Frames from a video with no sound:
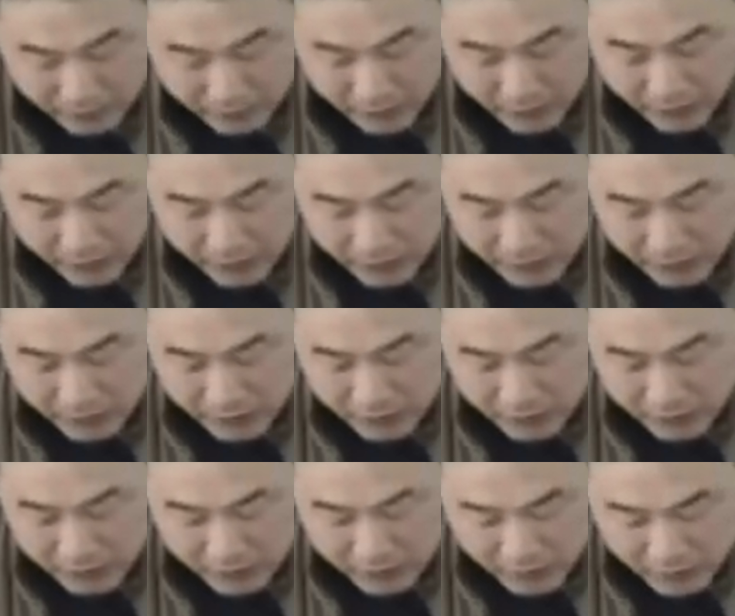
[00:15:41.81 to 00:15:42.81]
后呢，
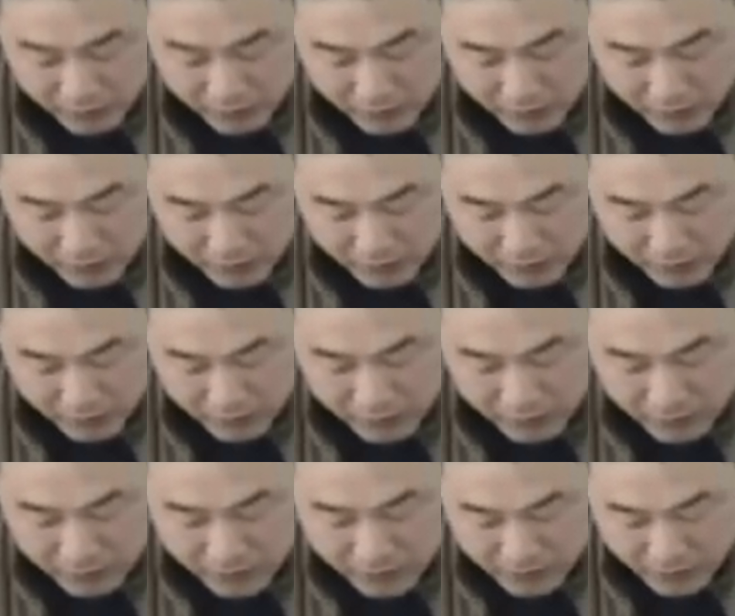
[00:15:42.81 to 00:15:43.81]

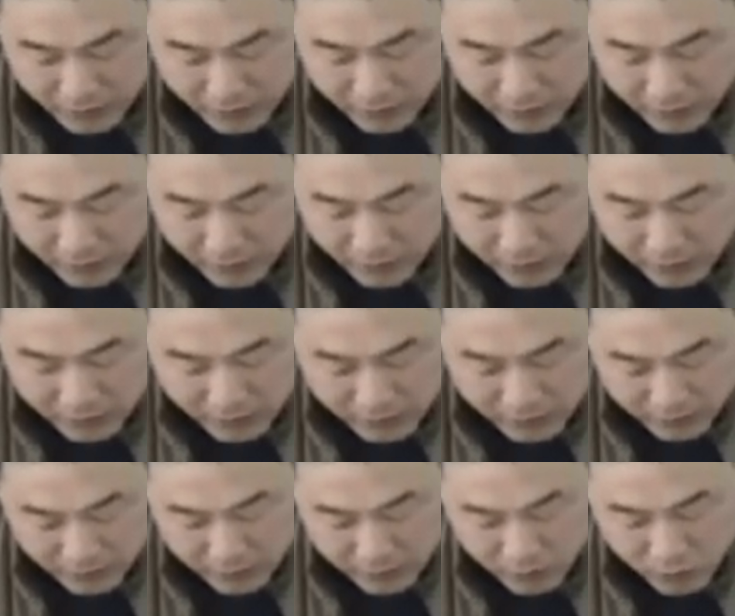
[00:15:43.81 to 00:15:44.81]
呃，这个呢，
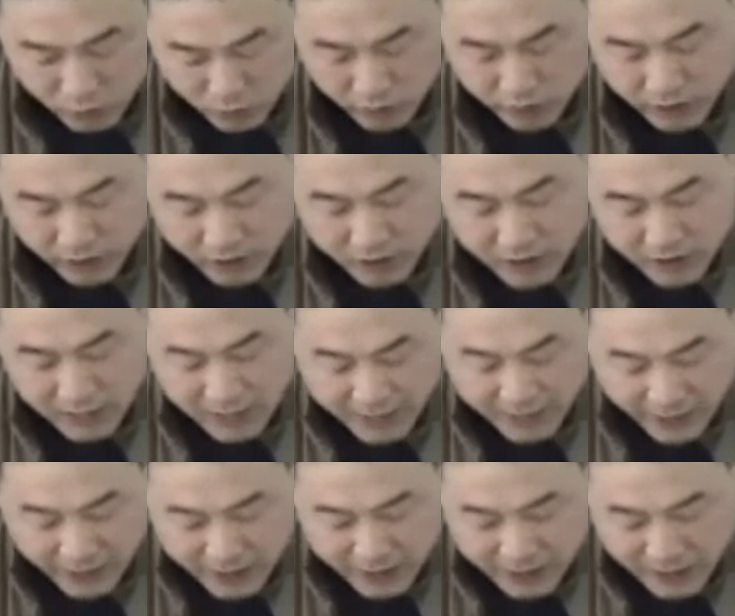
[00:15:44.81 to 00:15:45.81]
说第
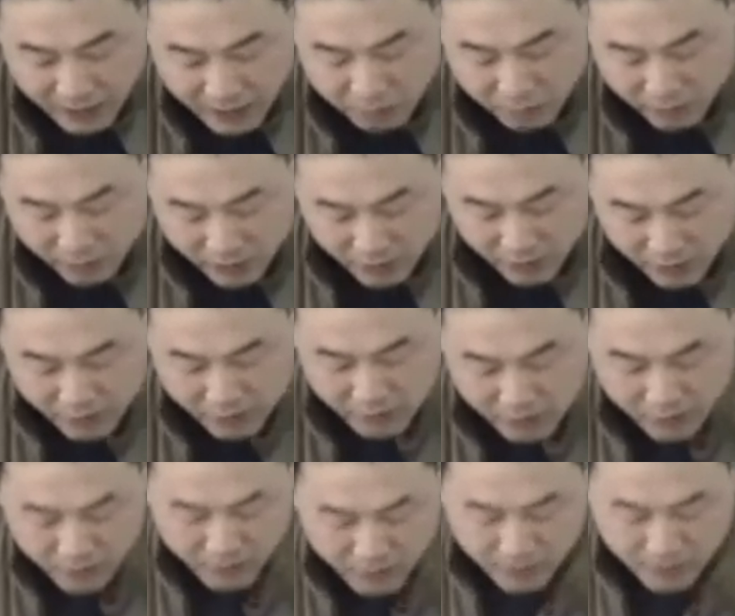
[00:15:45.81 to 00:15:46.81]
三天下午呢。
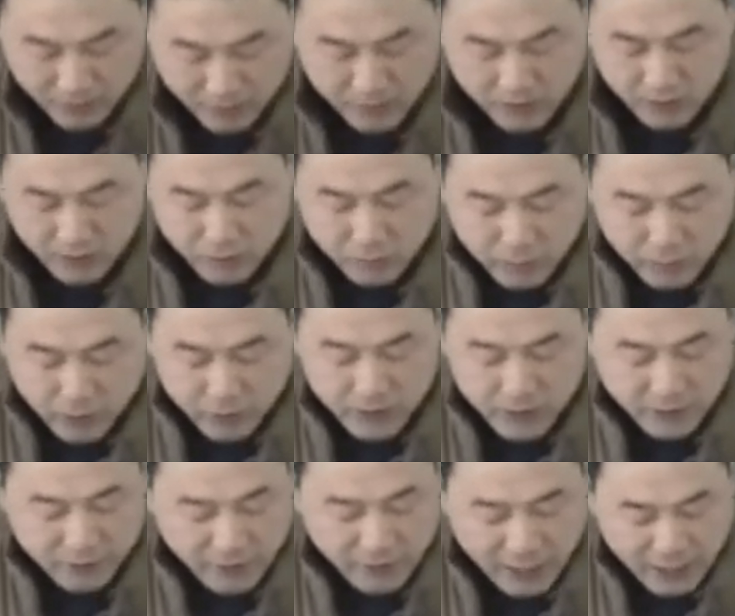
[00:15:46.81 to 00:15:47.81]
就没有
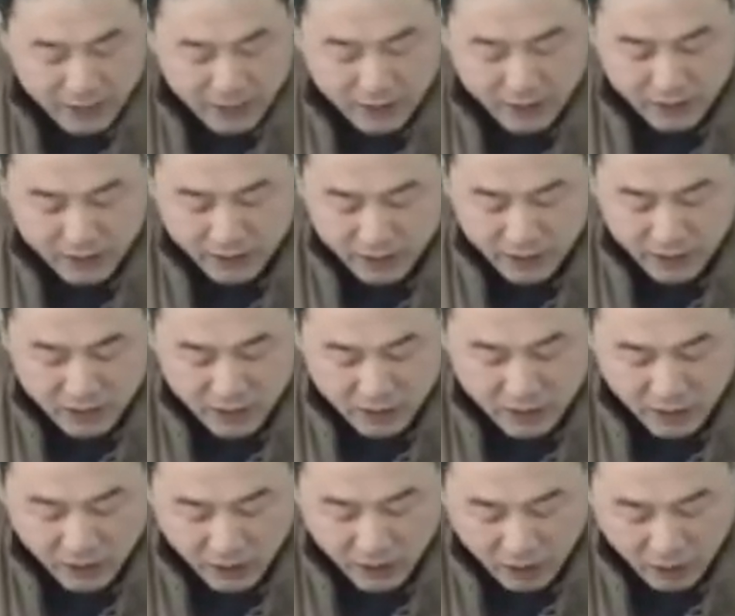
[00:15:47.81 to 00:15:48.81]
再发热，已
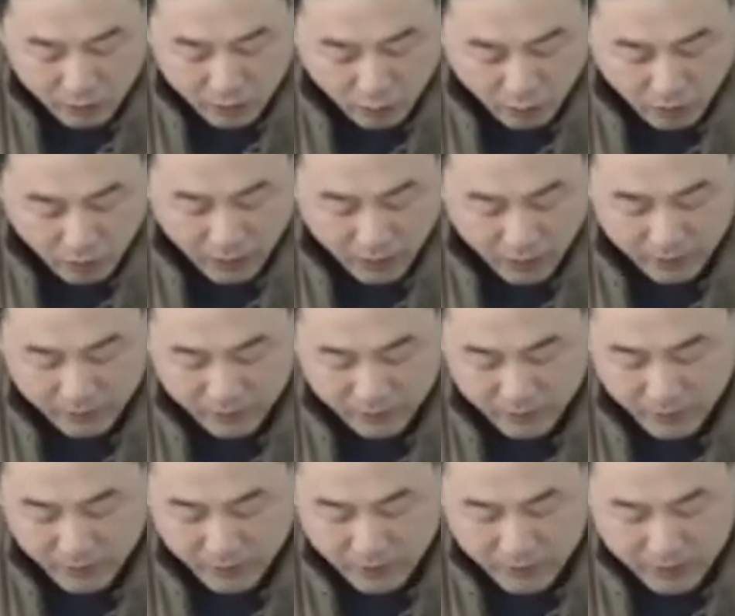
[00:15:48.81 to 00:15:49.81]
经呢好多了，
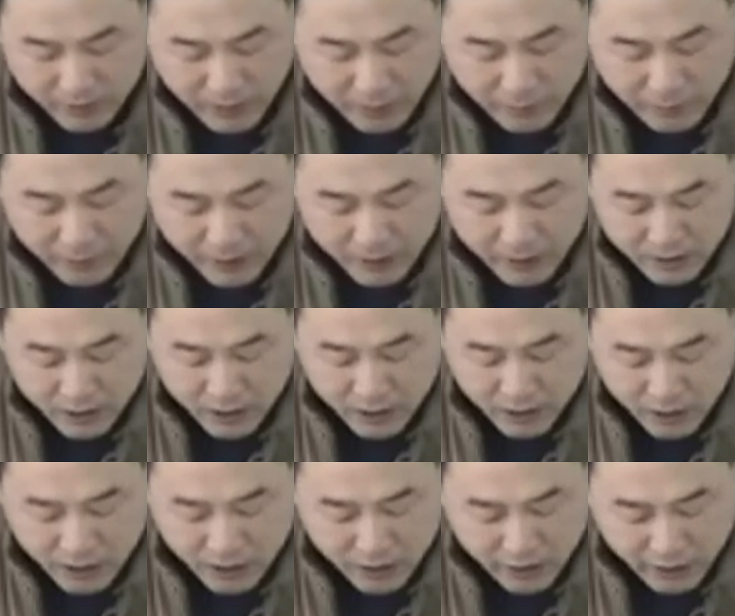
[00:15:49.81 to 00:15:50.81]
大便呢
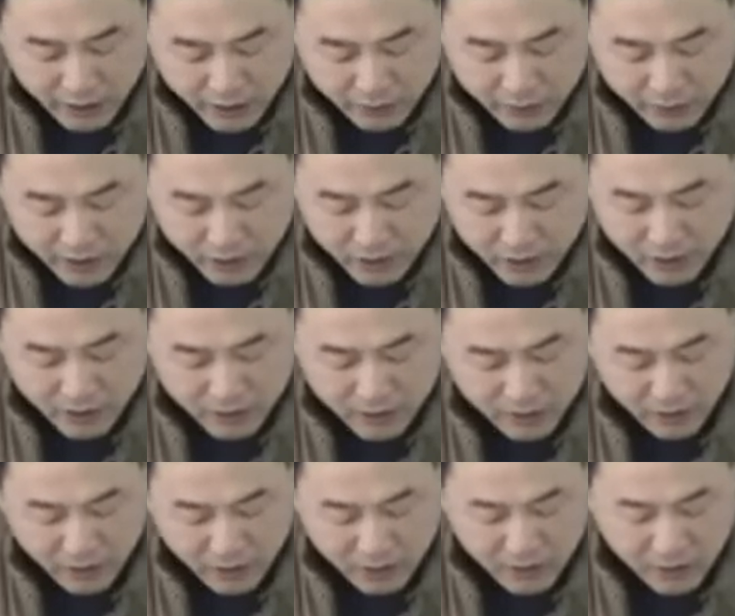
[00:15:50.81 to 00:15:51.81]
体力也有劲儿了，
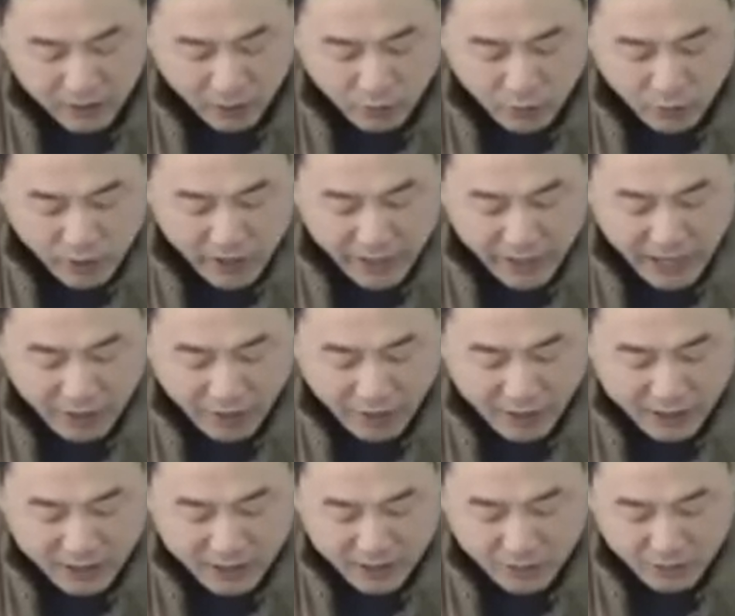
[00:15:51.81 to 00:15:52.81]
头晕眼
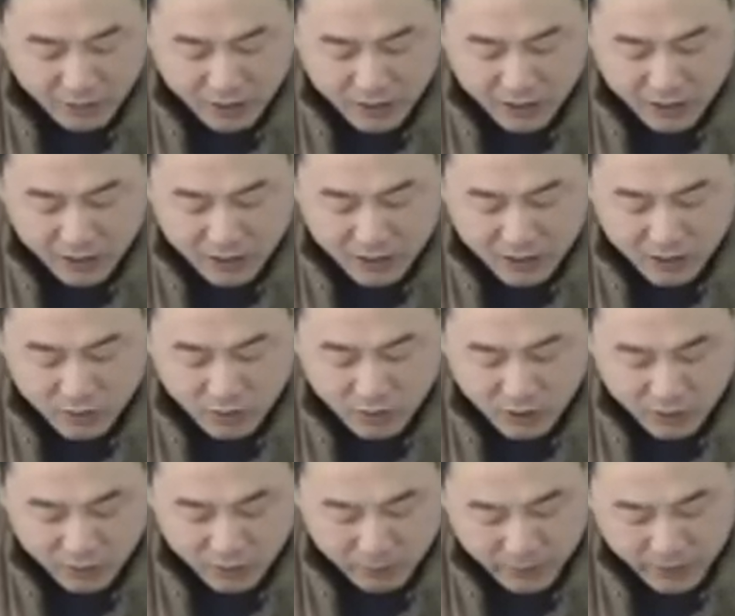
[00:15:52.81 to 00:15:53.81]
花心慌这些症
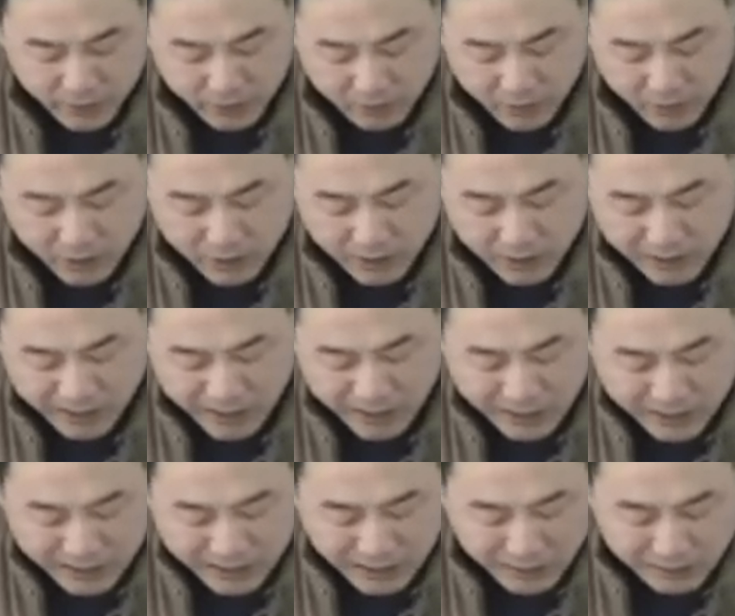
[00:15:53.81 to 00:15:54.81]
状都没有了。
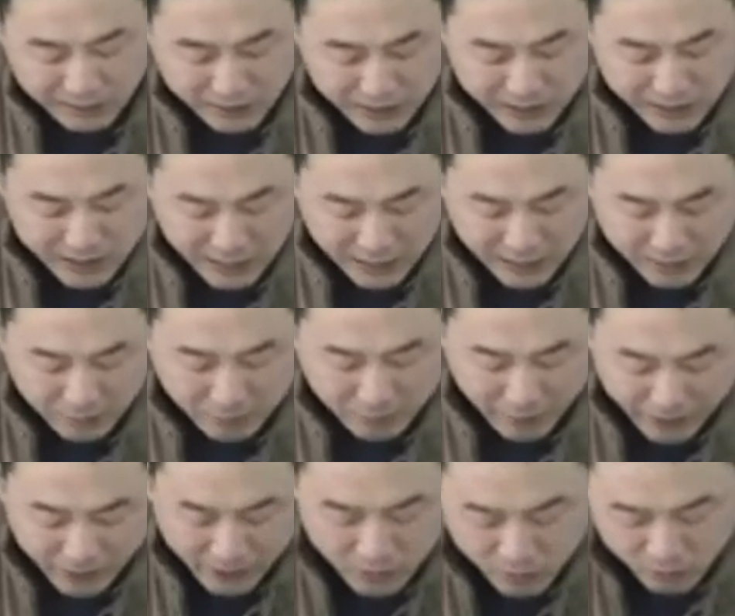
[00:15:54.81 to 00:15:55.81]
然后呢加了
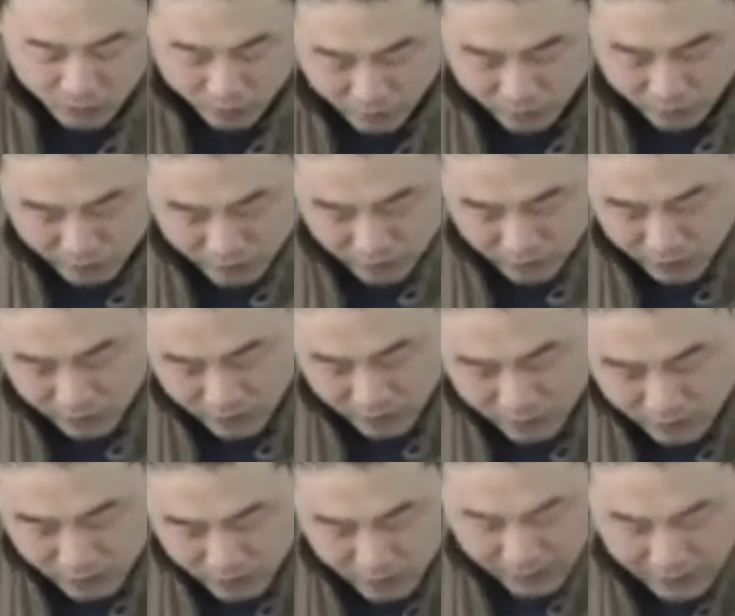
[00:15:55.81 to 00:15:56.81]
白术、
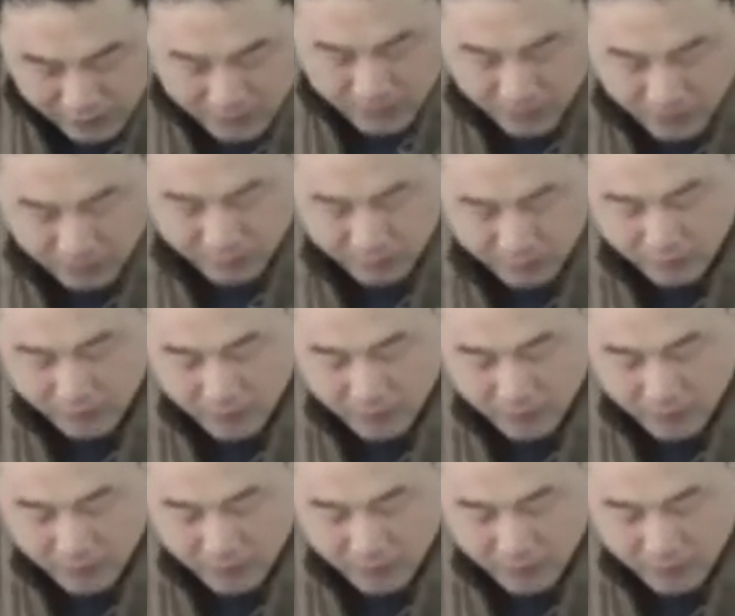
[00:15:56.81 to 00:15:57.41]
炙甘草、